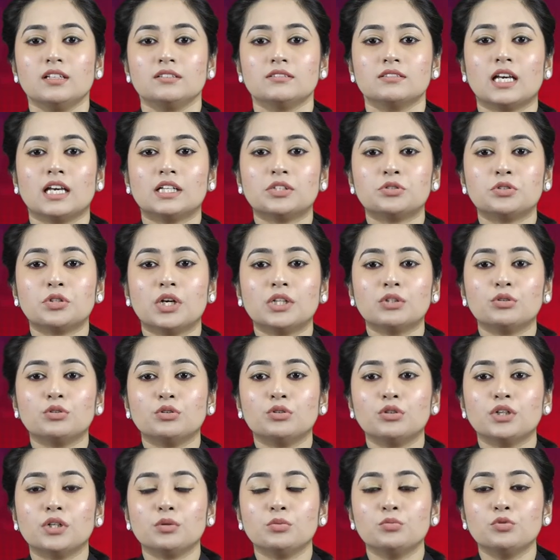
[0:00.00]
ছাত্র
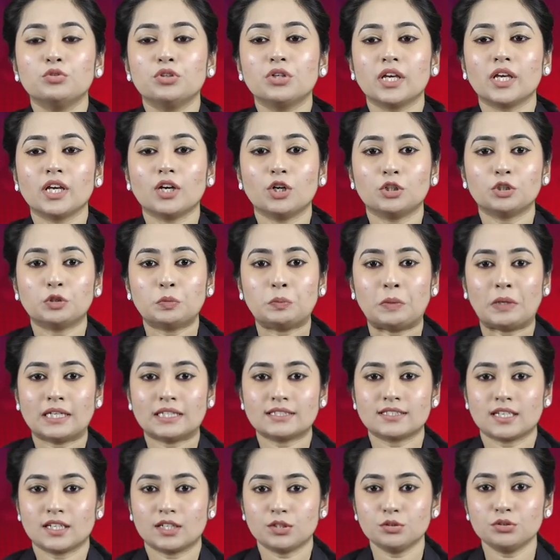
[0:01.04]
আন্দোলনের মুখে গত
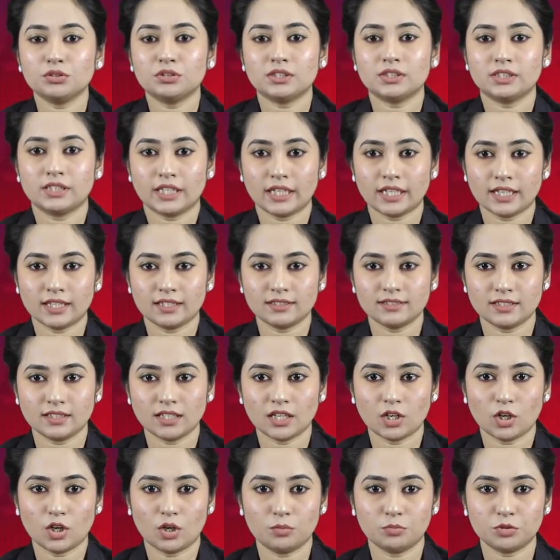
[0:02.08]
পাঁচ আগস্ট শেখ
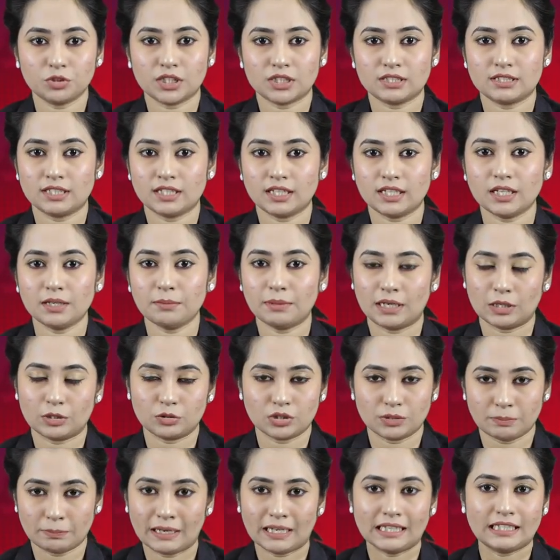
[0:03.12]
হাসিনা ক্ষমতা ছেড়ে
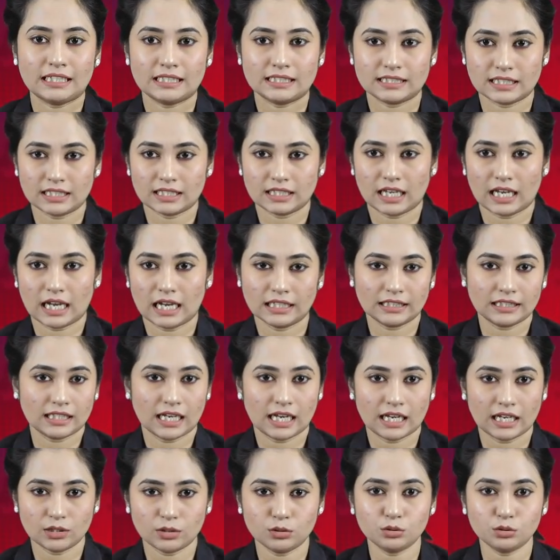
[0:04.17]
ভারতে পালিয়ে যান আট